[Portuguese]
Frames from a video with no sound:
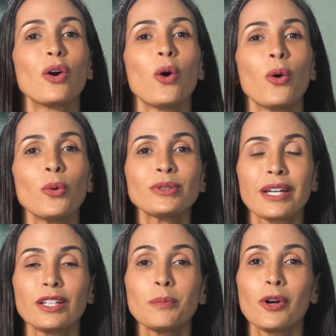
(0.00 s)
ou o
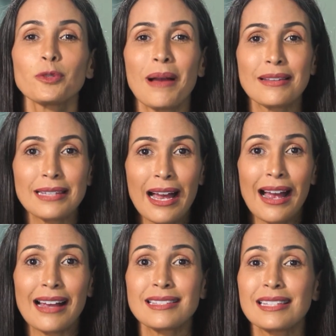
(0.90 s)
treino pode passar
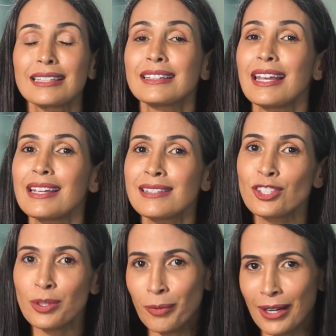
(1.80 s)
a ser
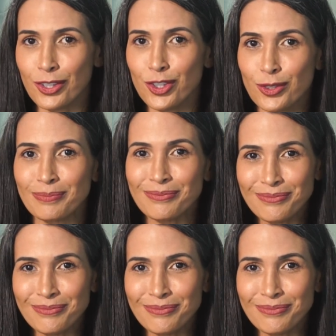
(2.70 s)
desestimulante.